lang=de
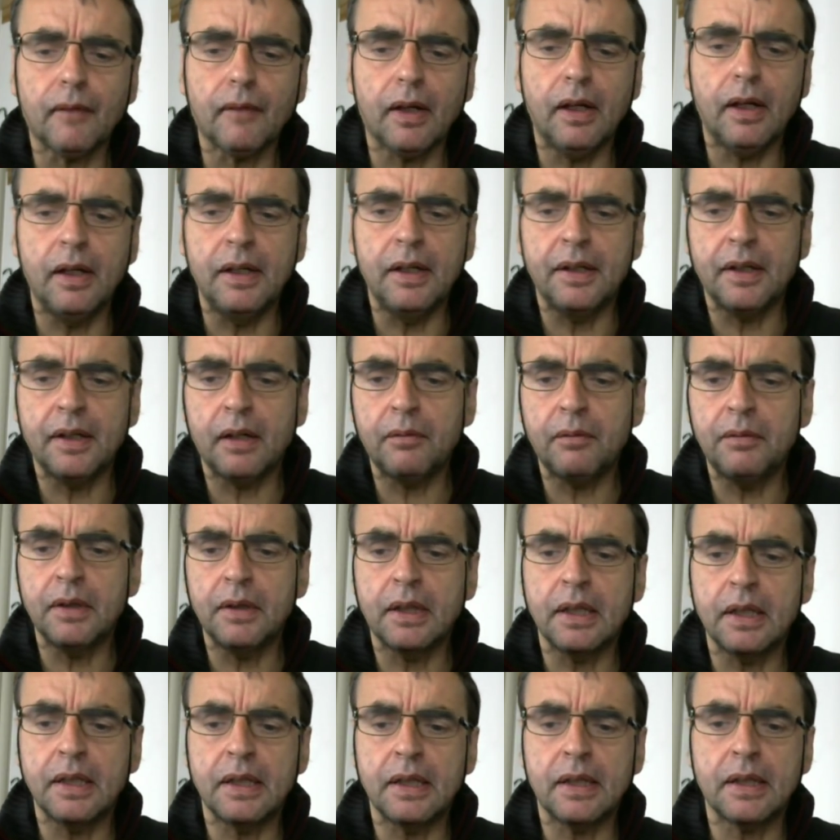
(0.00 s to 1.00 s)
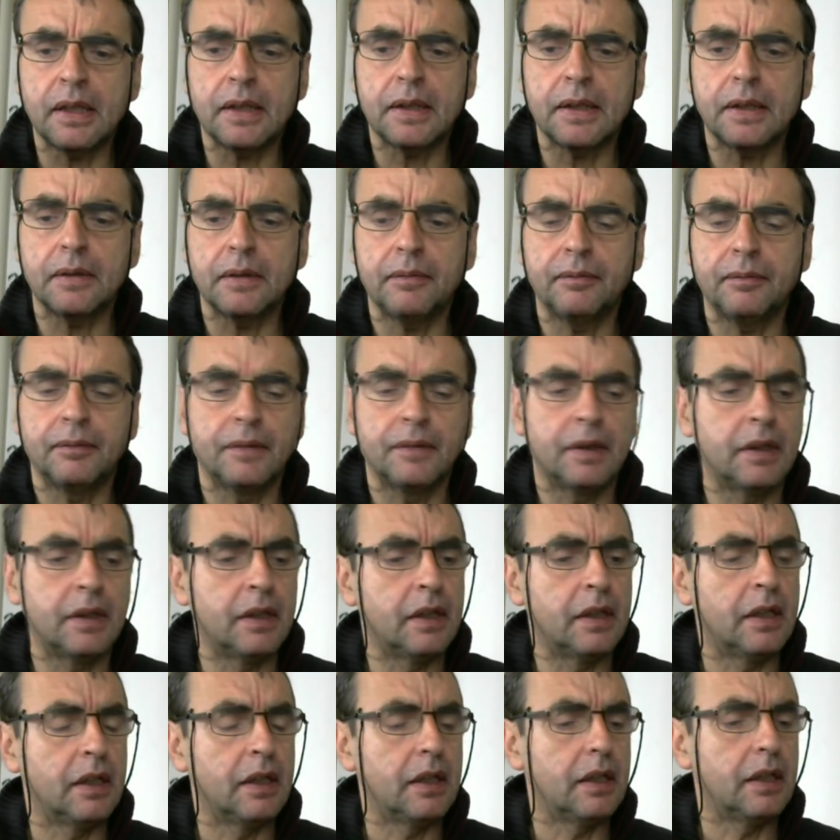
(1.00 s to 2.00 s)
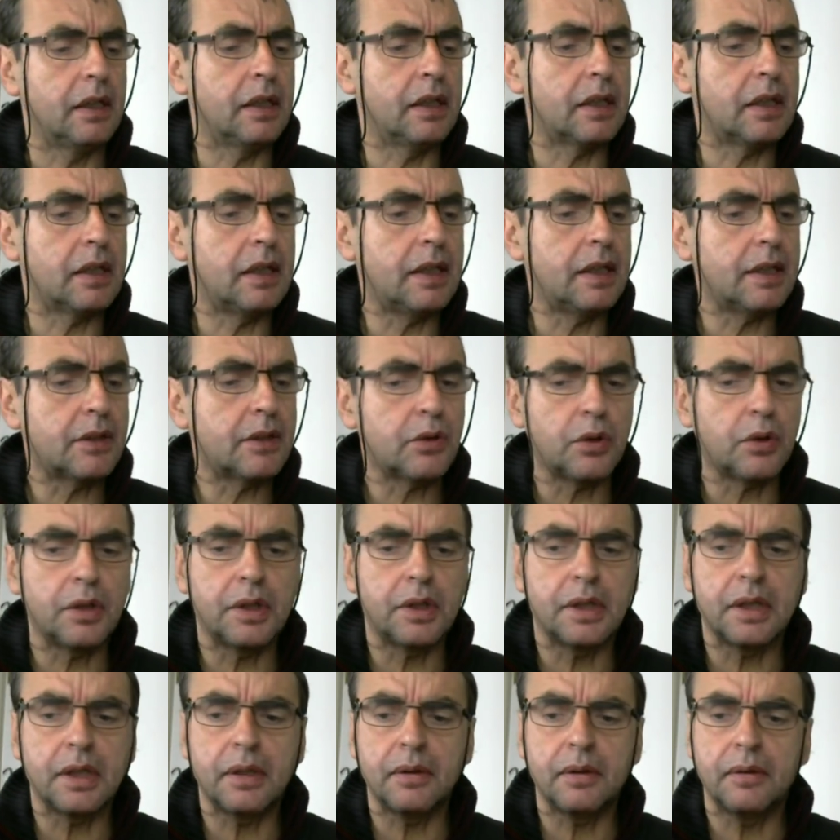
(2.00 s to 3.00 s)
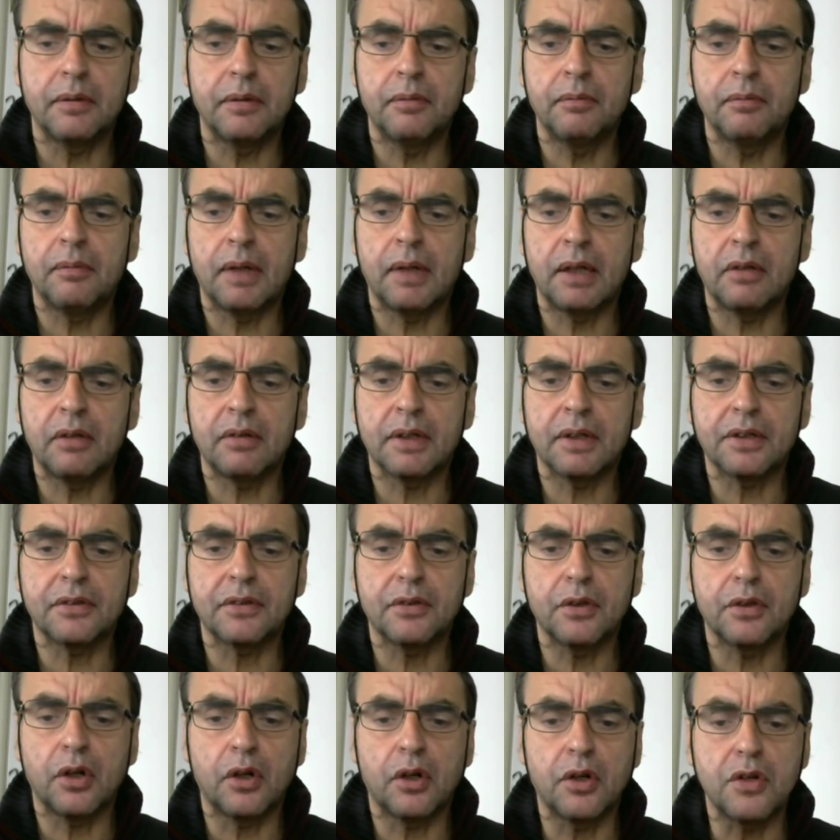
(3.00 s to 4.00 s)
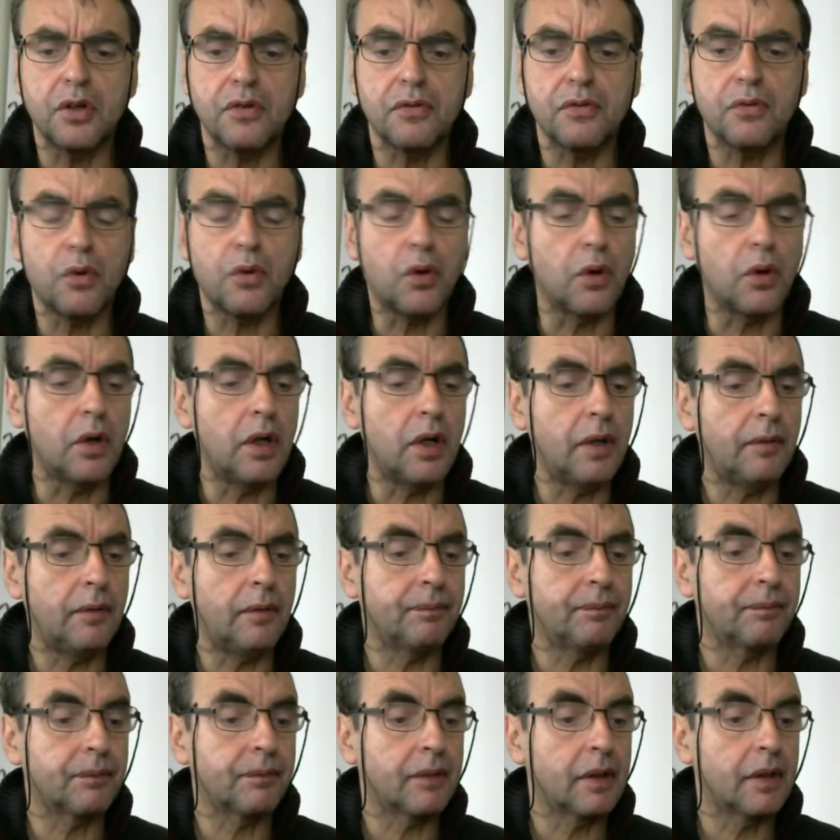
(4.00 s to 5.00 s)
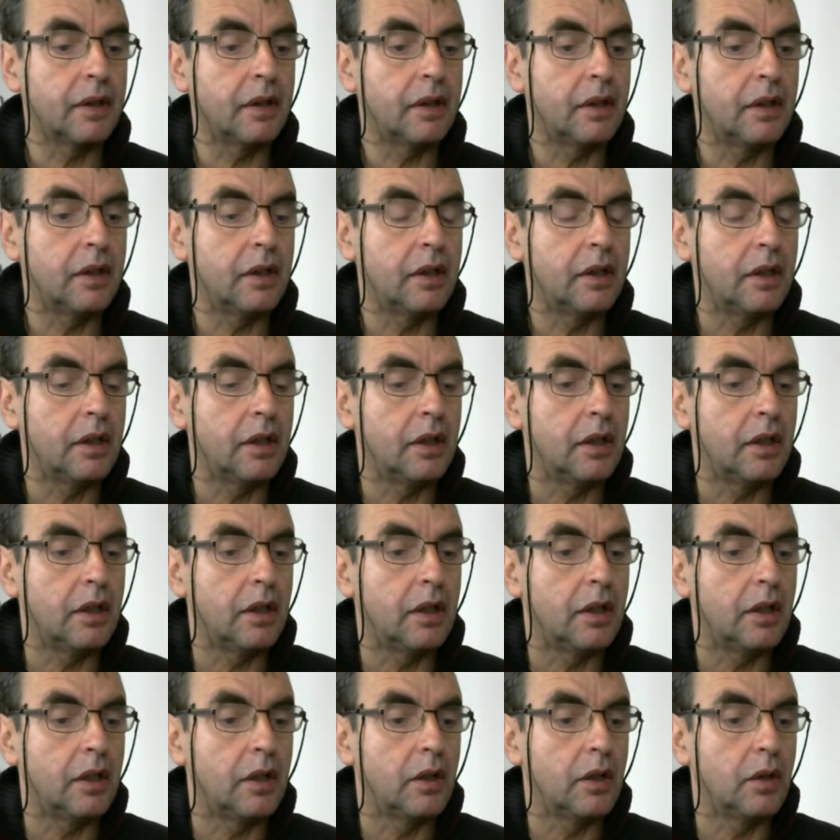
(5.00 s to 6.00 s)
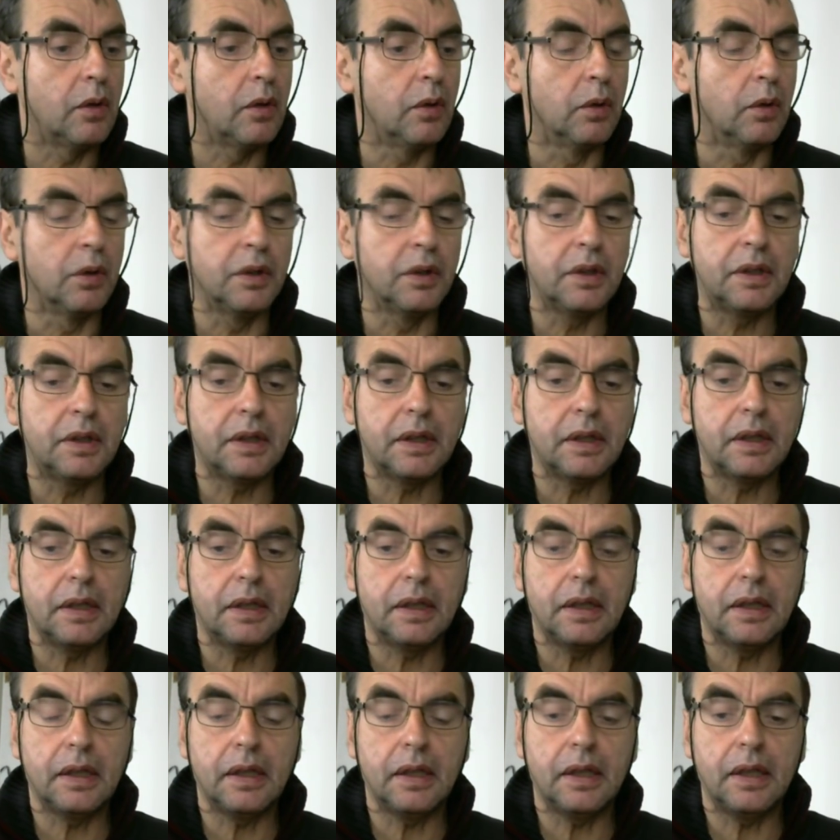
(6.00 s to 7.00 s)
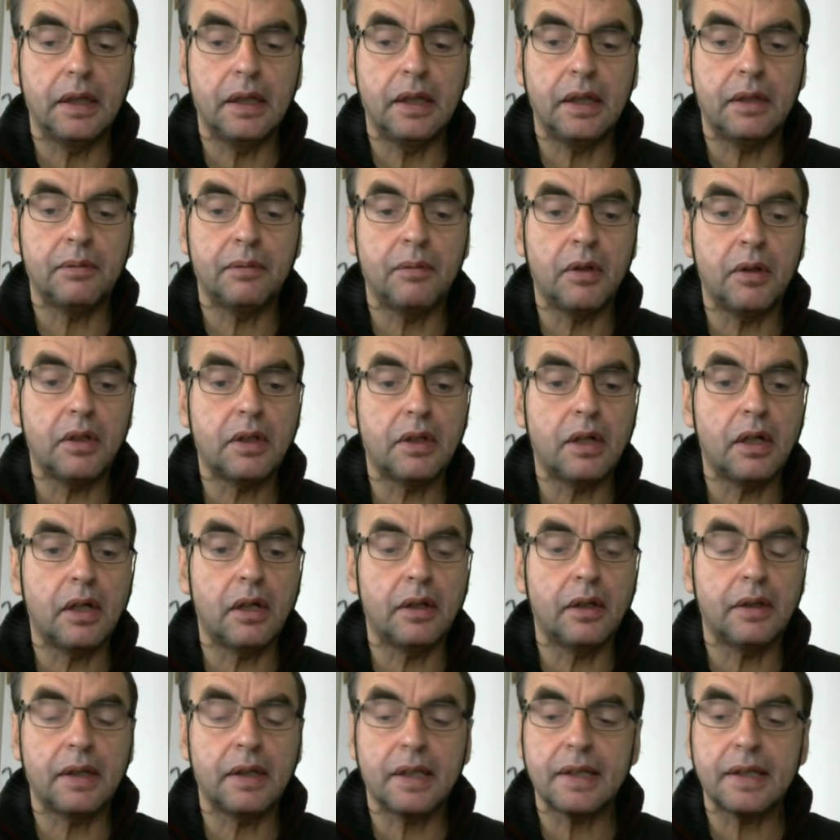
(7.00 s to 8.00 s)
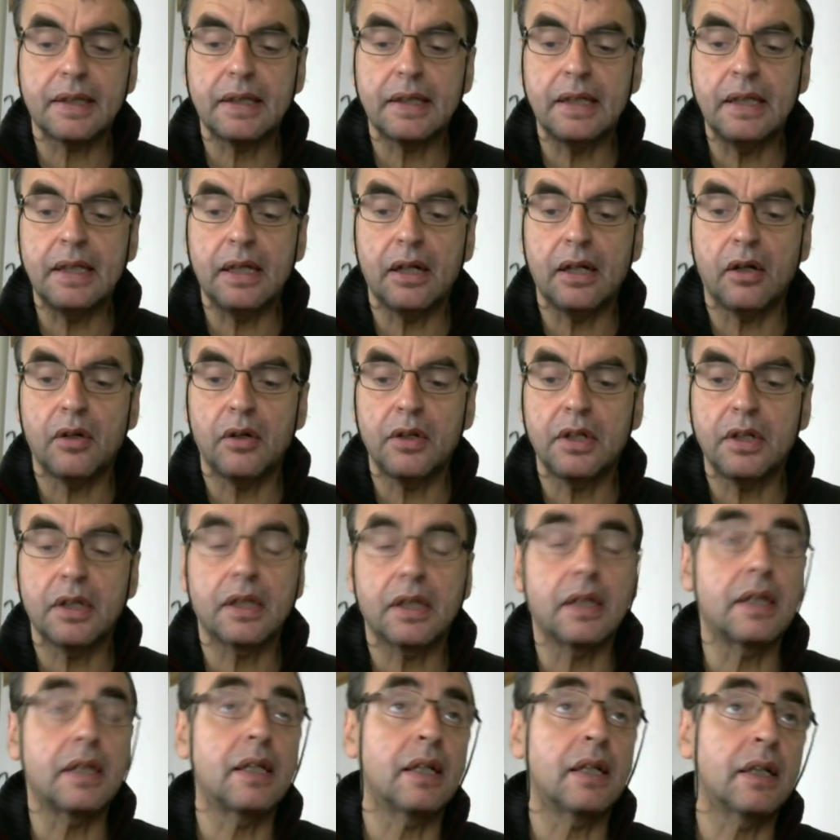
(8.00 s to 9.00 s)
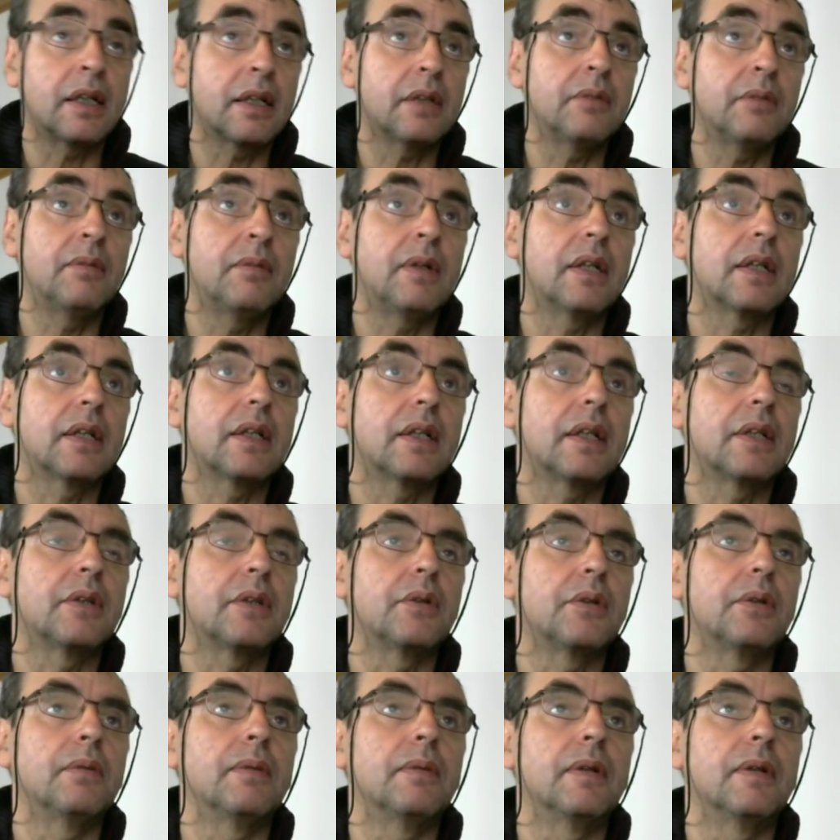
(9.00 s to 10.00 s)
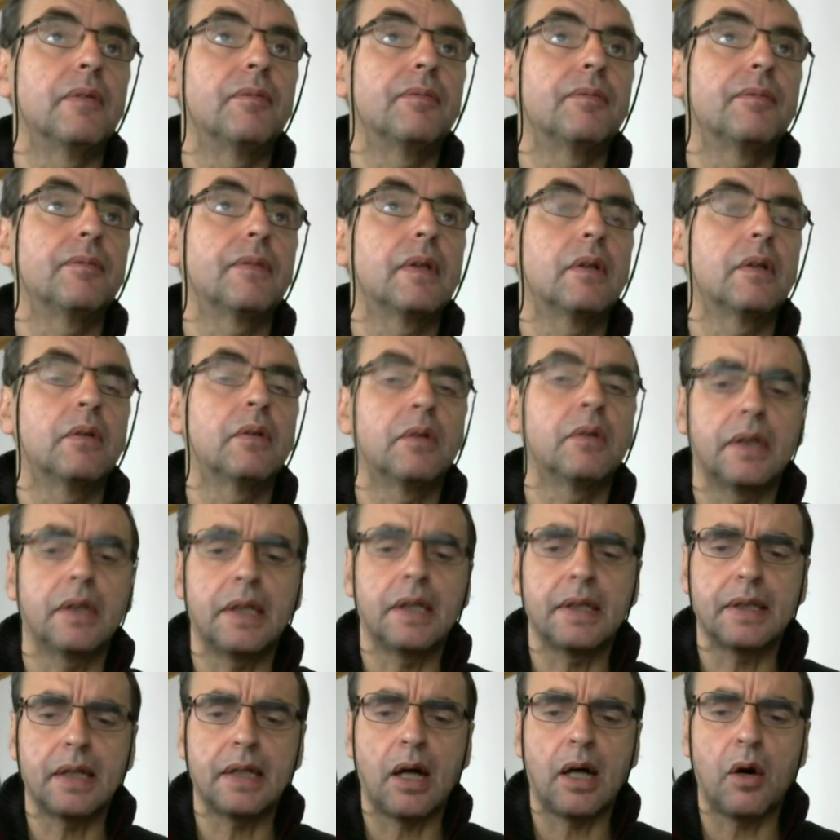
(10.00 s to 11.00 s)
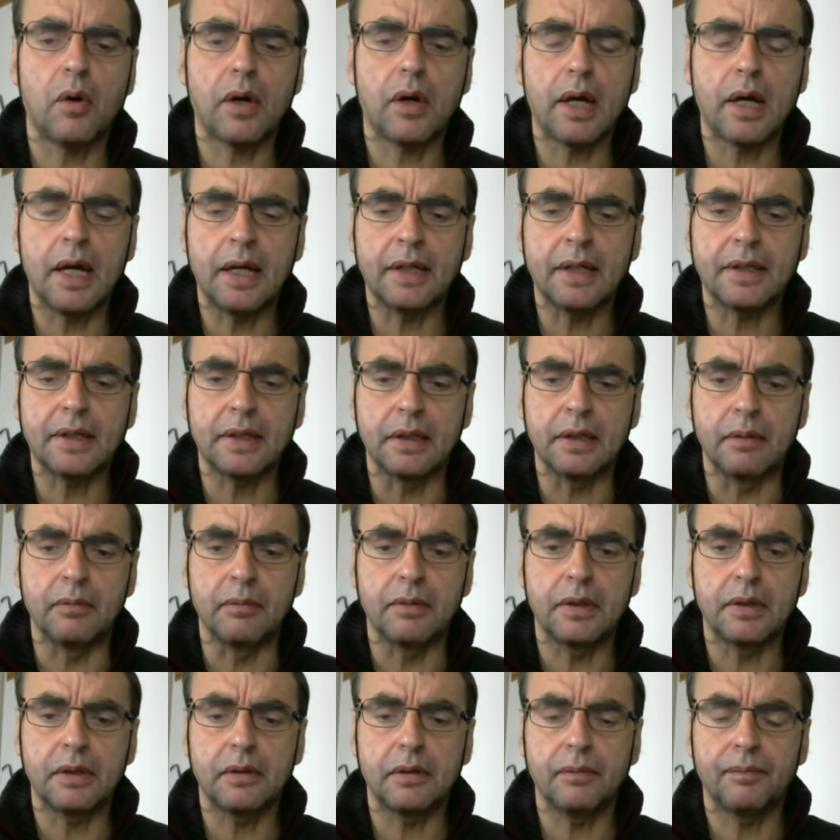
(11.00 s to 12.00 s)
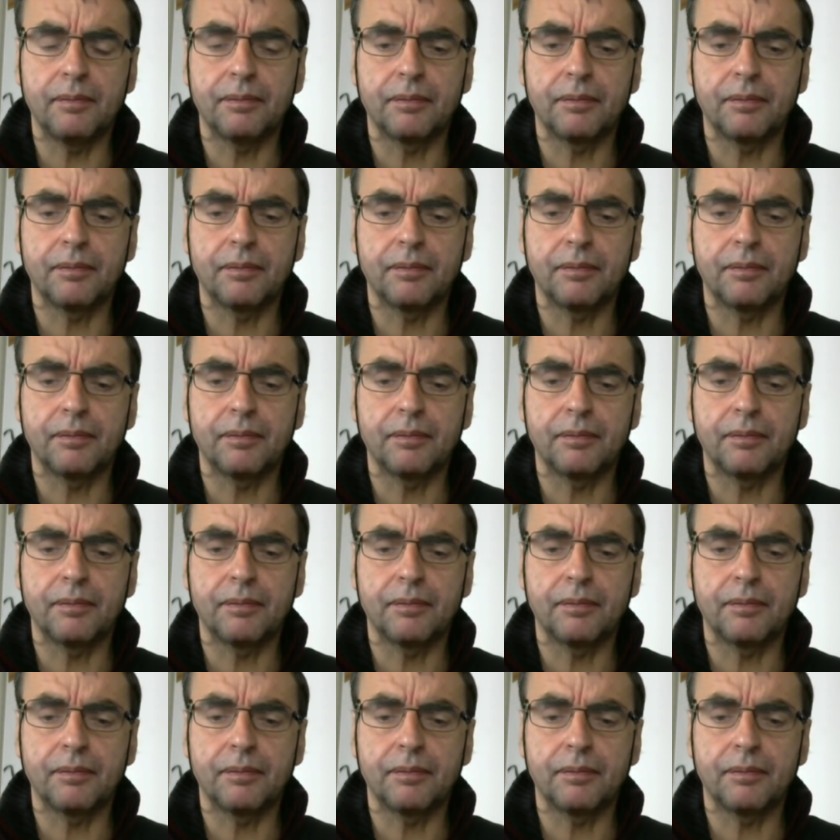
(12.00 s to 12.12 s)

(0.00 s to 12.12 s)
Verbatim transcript: ich habe mir gedacht, ich lese heute mal was euch vor und ich möchte, dass ihr euch Gedanken macht darüber und es auch ernst nimmt.